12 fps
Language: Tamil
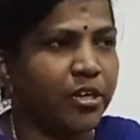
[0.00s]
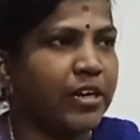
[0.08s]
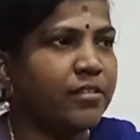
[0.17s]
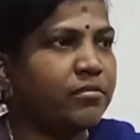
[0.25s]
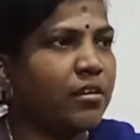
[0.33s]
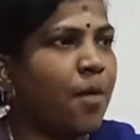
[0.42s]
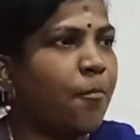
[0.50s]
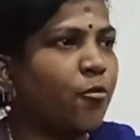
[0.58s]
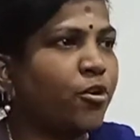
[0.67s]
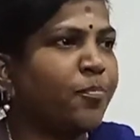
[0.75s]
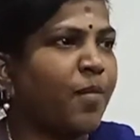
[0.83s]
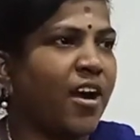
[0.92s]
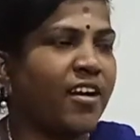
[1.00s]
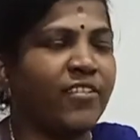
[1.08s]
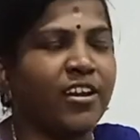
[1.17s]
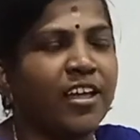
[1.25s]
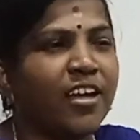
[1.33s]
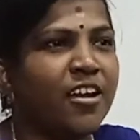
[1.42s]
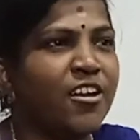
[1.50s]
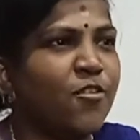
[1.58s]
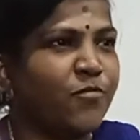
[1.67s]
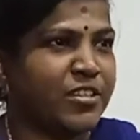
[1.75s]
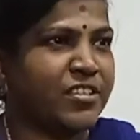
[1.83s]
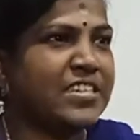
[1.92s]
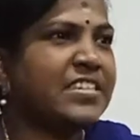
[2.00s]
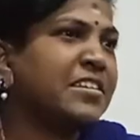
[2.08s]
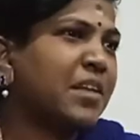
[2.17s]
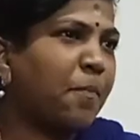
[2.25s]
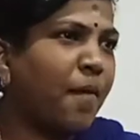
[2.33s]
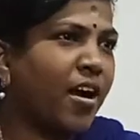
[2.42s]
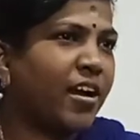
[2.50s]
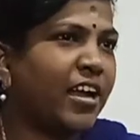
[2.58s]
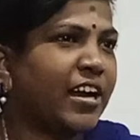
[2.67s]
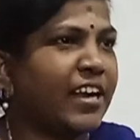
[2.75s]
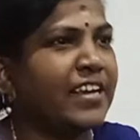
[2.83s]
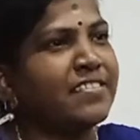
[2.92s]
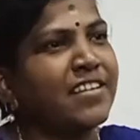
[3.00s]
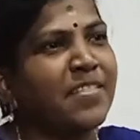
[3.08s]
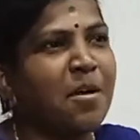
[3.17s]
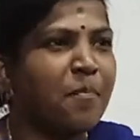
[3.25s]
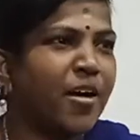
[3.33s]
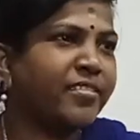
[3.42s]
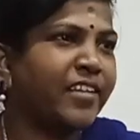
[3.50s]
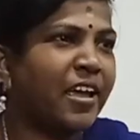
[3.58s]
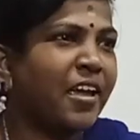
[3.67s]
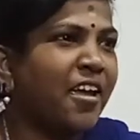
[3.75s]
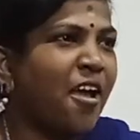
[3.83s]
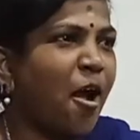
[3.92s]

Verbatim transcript: எழுத்துலாம் போட்டு பார்க்கவே இல்லை ஃபஸ்ட்டு சீன் நான் பார்க்கல கடைசியாக தான் பார்த்தேன்